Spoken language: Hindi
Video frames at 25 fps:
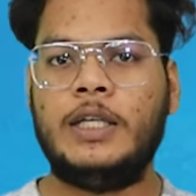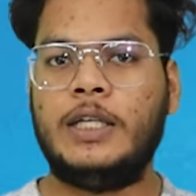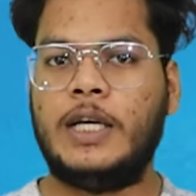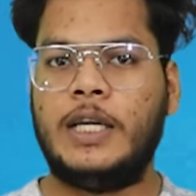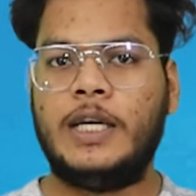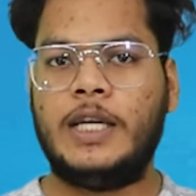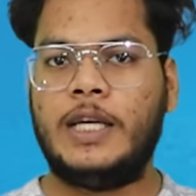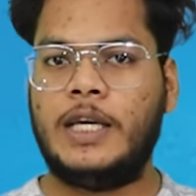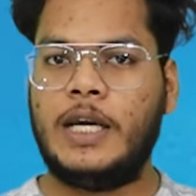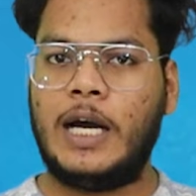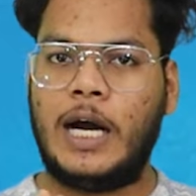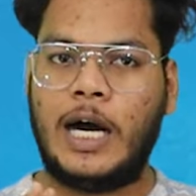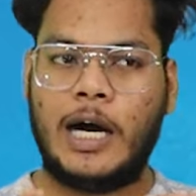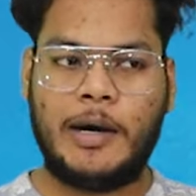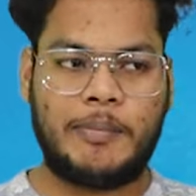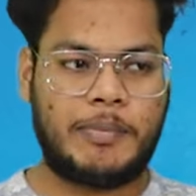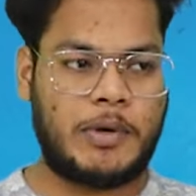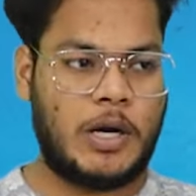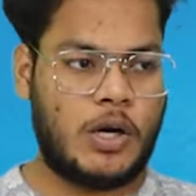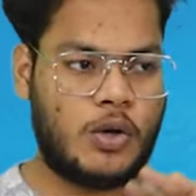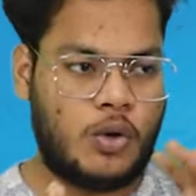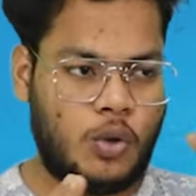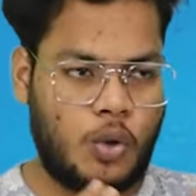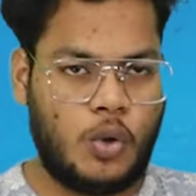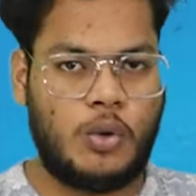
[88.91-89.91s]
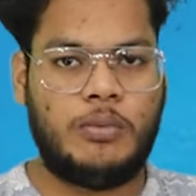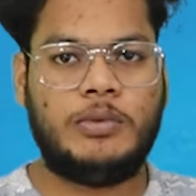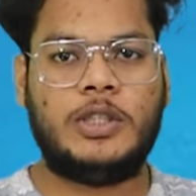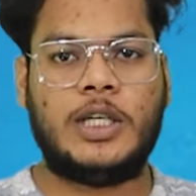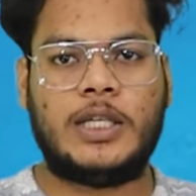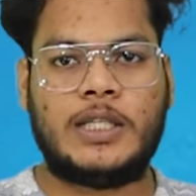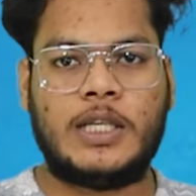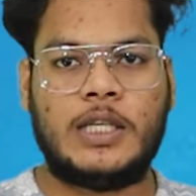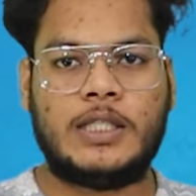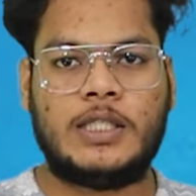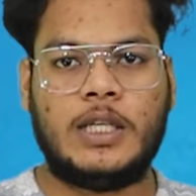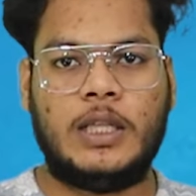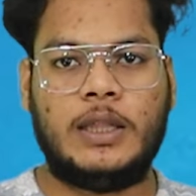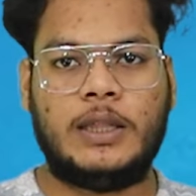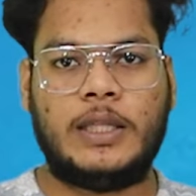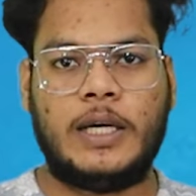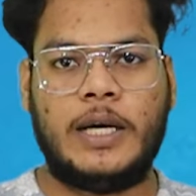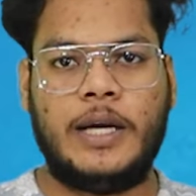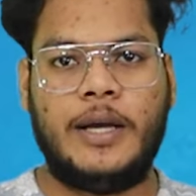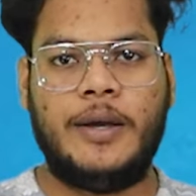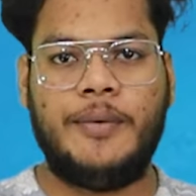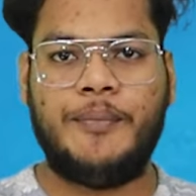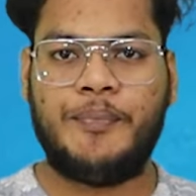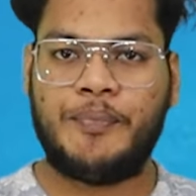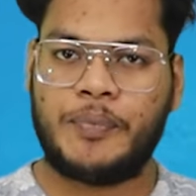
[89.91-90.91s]
यानी कि आपका क्रोम जैसा
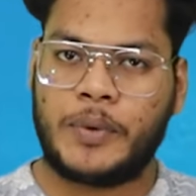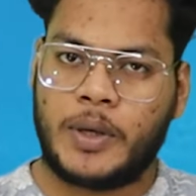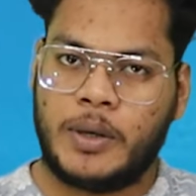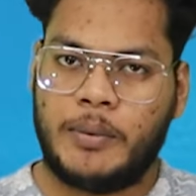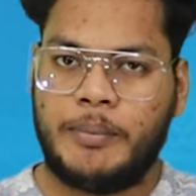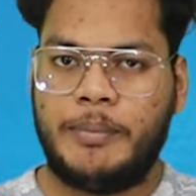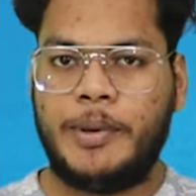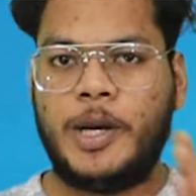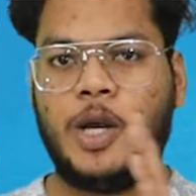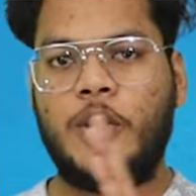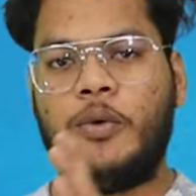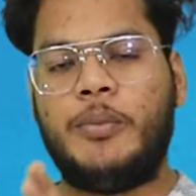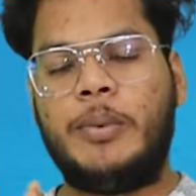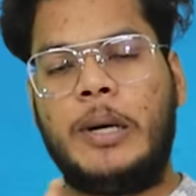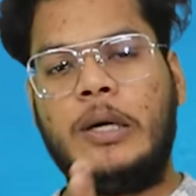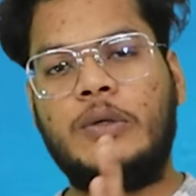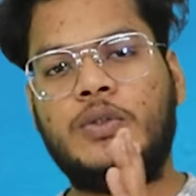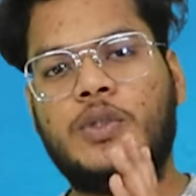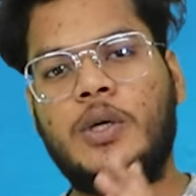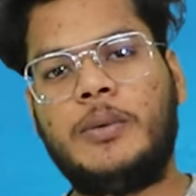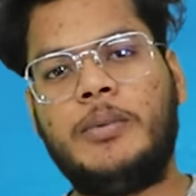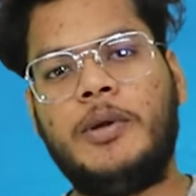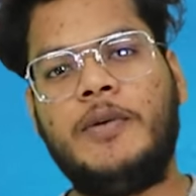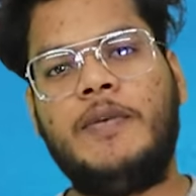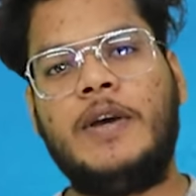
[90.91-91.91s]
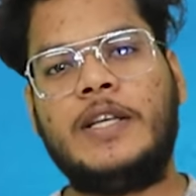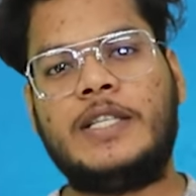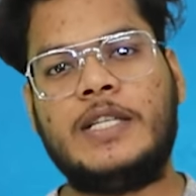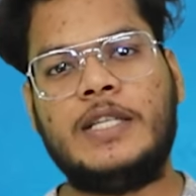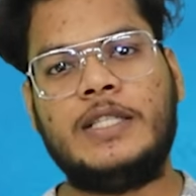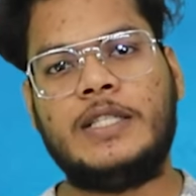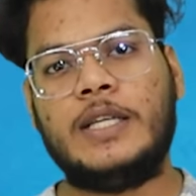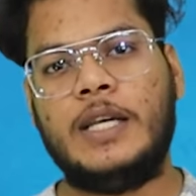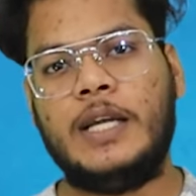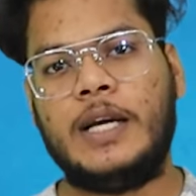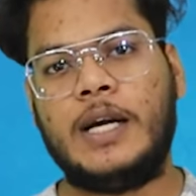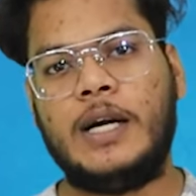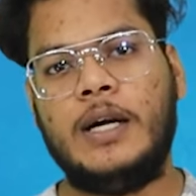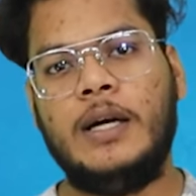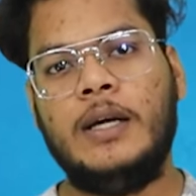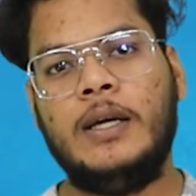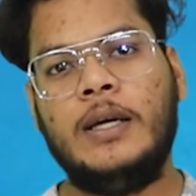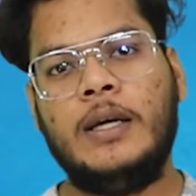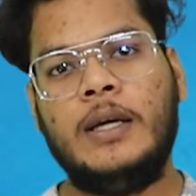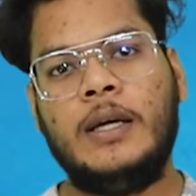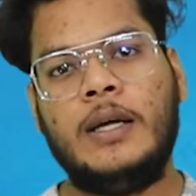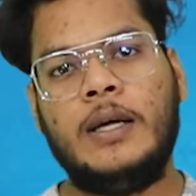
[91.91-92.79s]
चलता है ब्रेव ब्राउज़र भी वैसे चलेगा